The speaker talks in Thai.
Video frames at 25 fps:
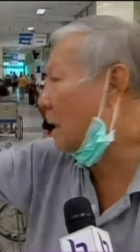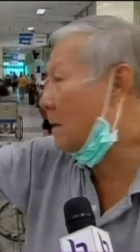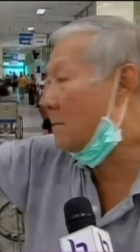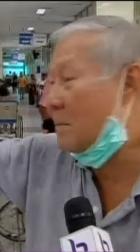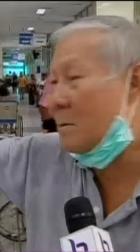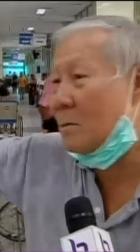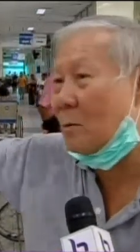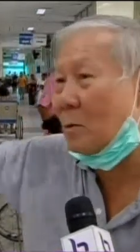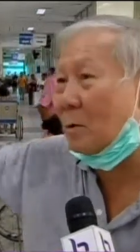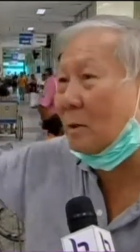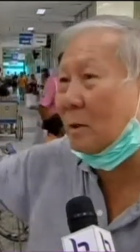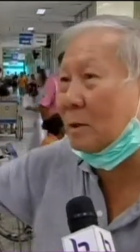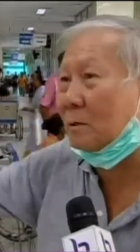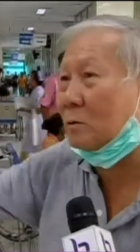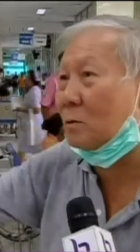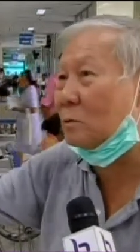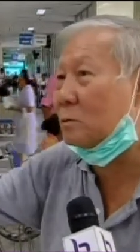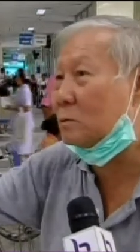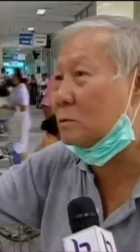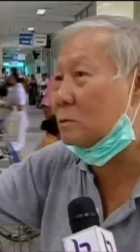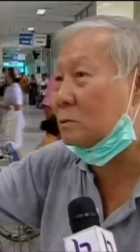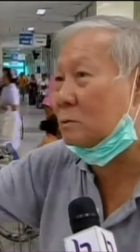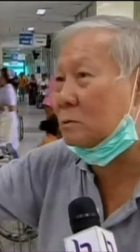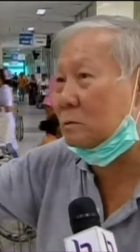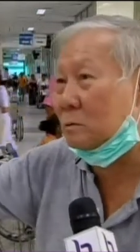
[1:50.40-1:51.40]
มไปหมดเลยตรง
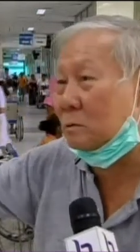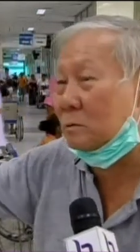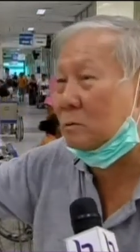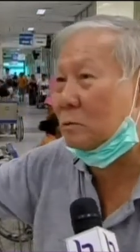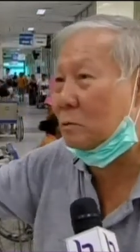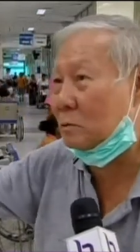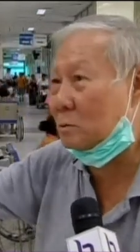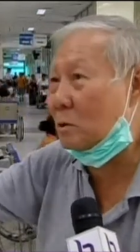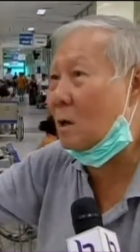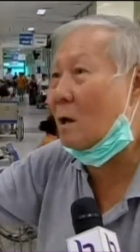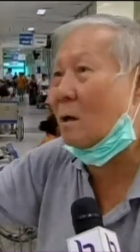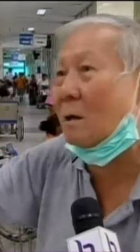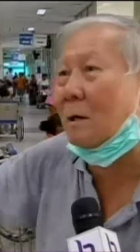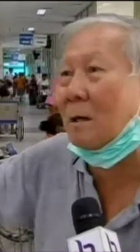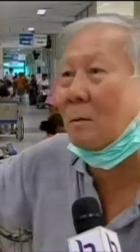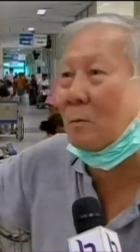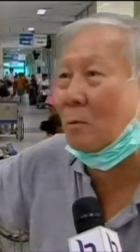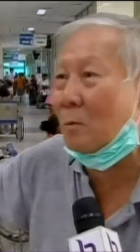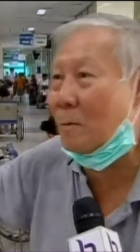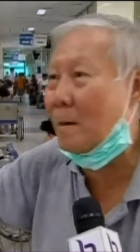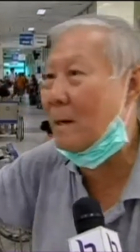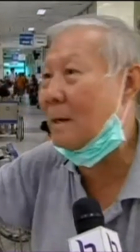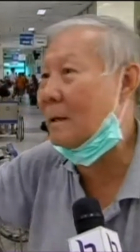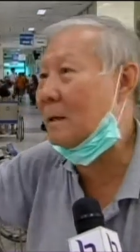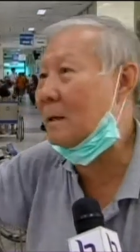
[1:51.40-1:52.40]
ตรงซอยในห
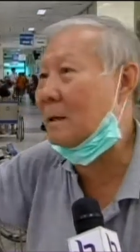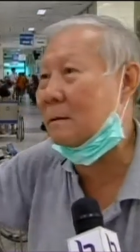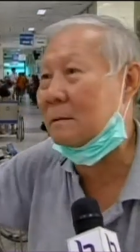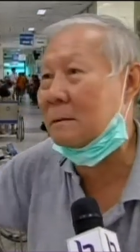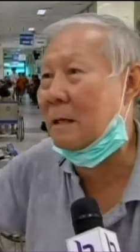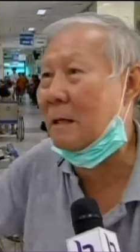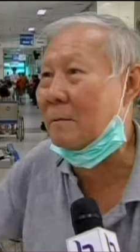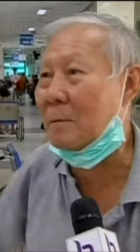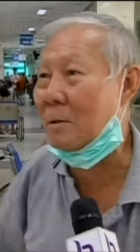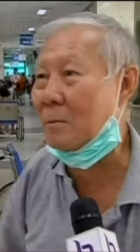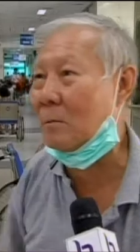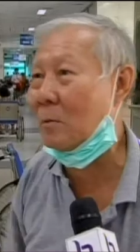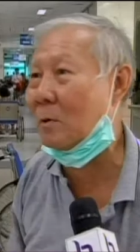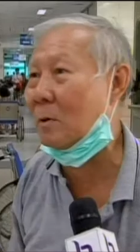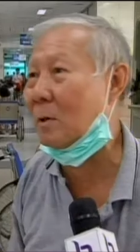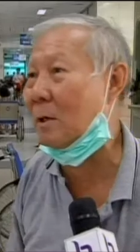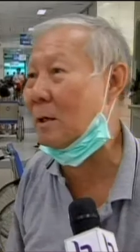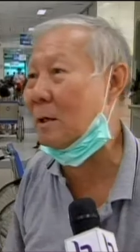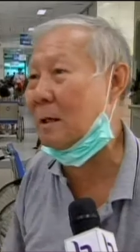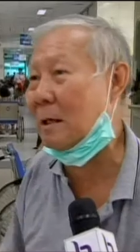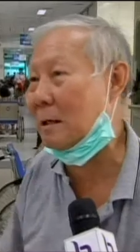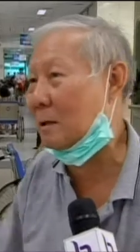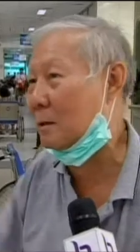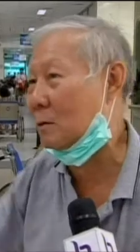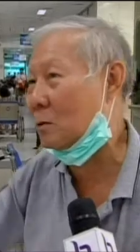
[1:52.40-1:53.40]
มู่บ้านนี่ก็ับเต็มไปหมดเลย
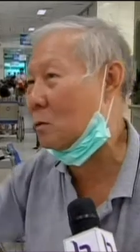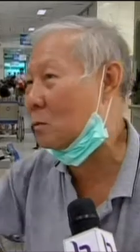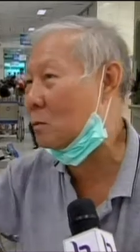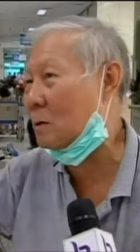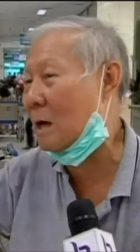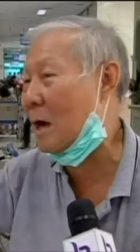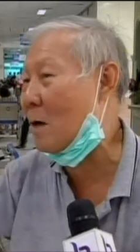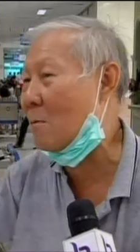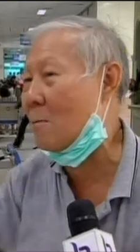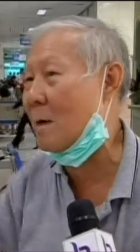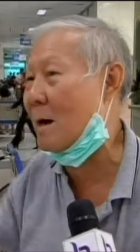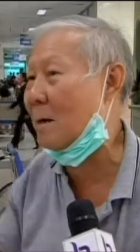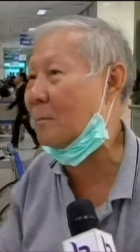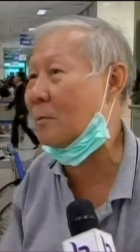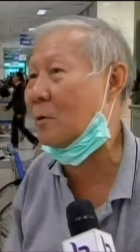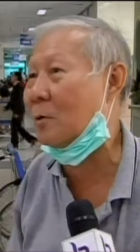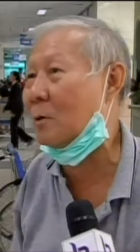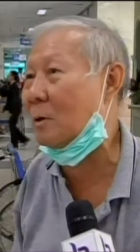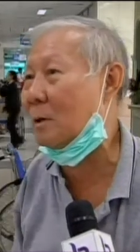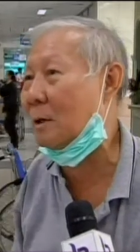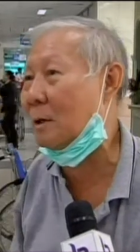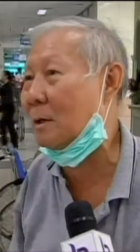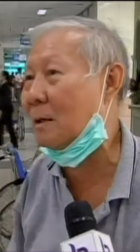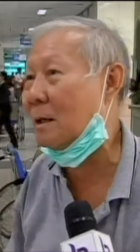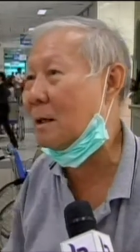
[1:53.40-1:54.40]
เด็กก็ต้องเข้าบ้านหมด
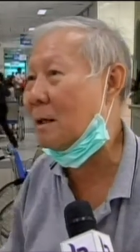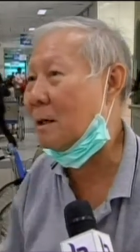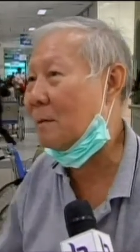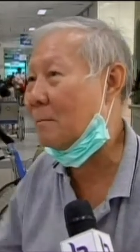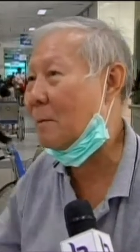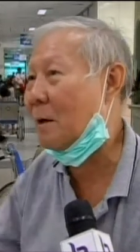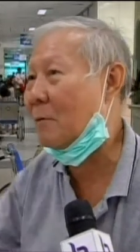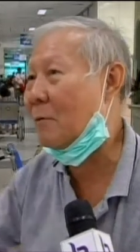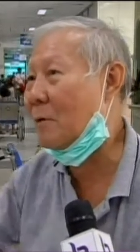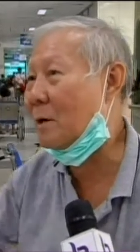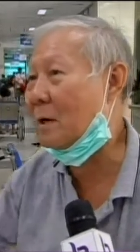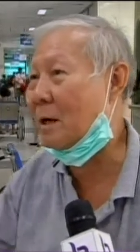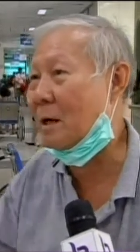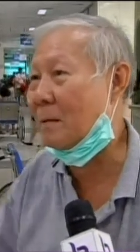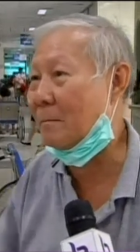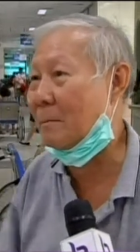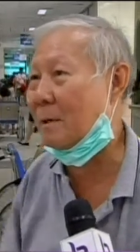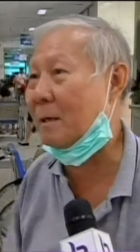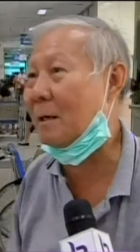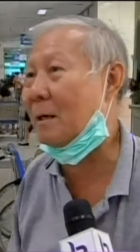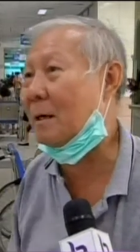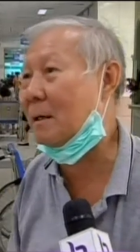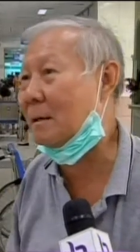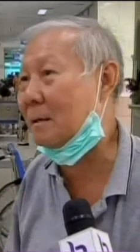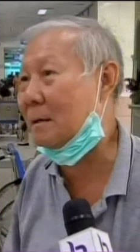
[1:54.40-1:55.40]
เลย มาวิ่งเล่น
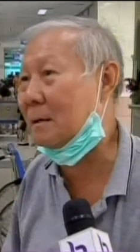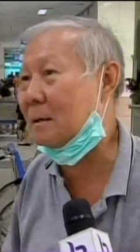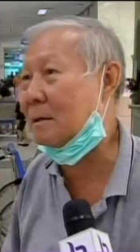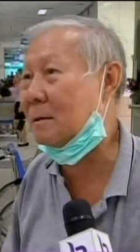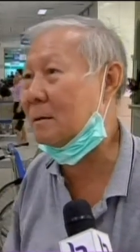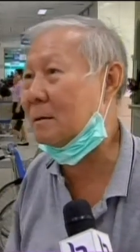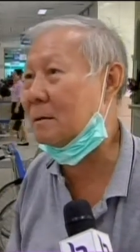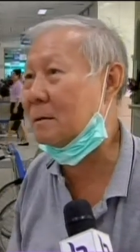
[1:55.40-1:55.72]
ไม่ได้เลย